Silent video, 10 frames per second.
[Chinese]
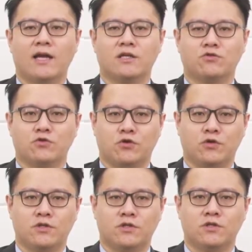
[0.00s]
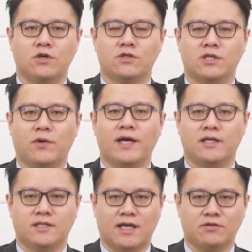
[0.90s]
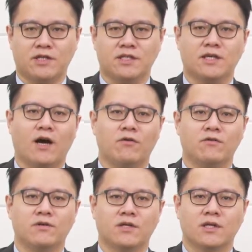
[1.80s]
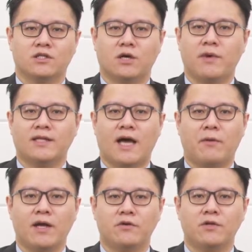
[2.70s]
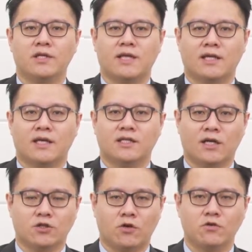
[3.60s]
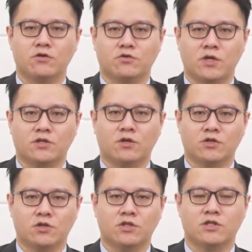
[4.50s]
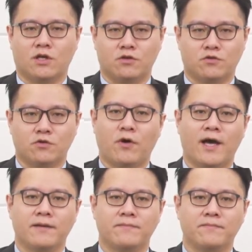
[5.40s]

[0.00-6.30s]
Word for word: 太阳能族群就有机会再创新高，成为台湾绿能产业当中。最受重视的区块。